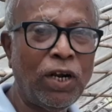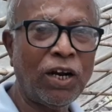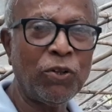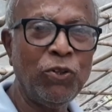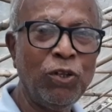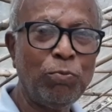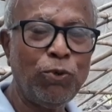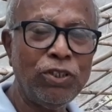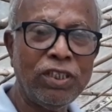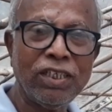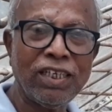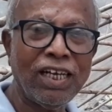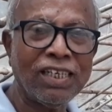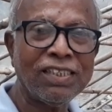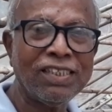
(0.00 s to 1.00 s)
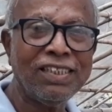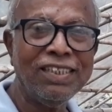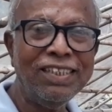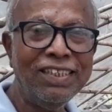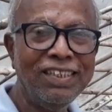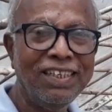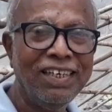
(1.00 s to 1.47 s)
আনন্দপুরী থেকে আসছি
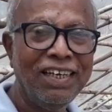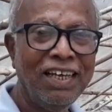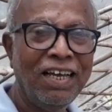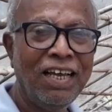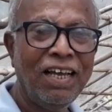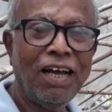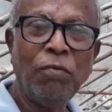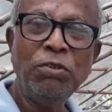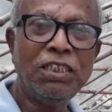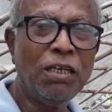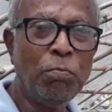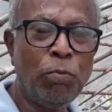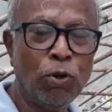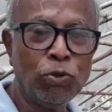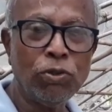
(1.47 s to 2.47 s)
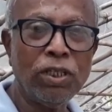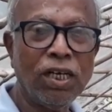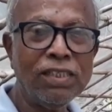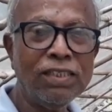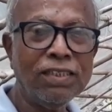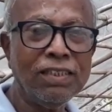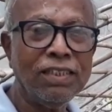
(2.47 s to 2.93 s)
আমি শিব্রত দাস